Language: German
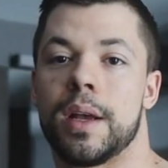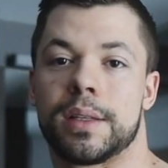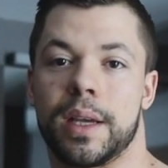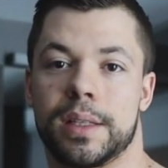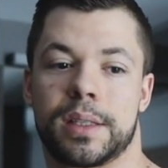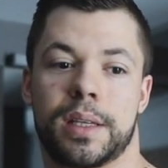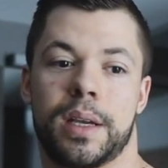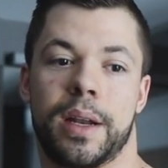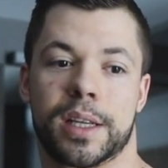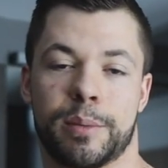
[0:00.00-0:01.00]
Das heißt,
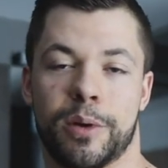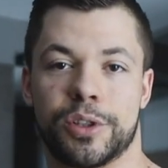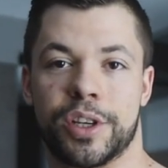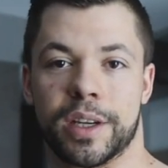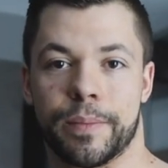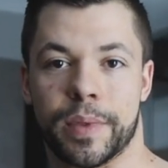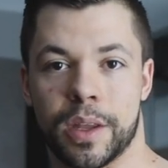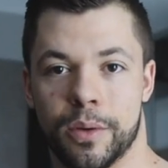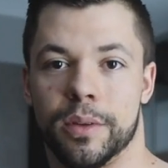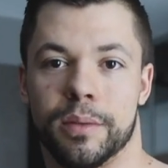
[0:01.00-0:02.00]
langsam auschecken
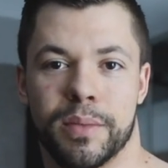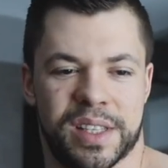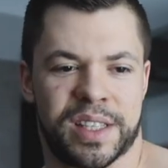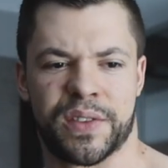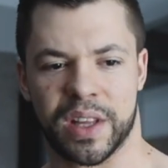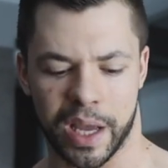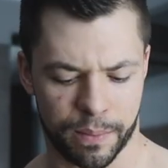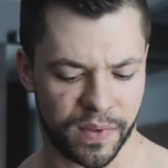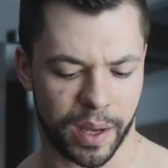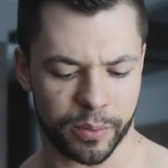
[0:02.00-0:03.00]
und ein bisschen Zeit
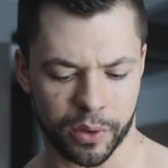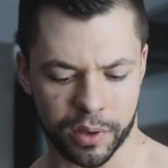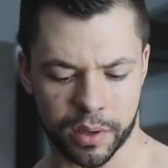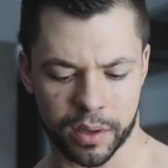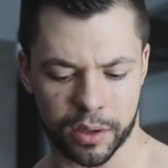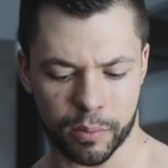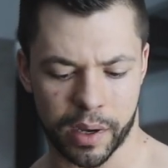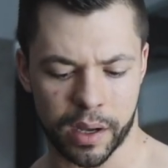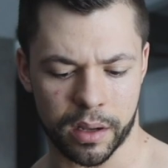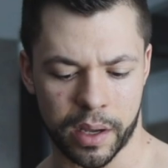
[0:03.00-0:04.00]
vertreiben. Wir haben noch
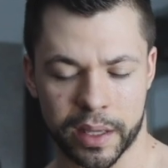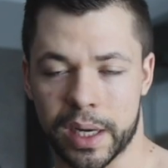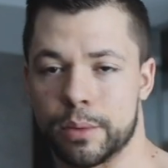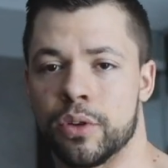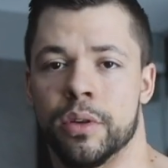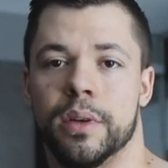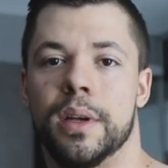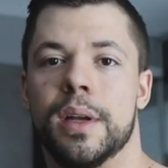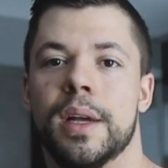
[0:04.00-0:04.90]
über eineinhalb Stunden,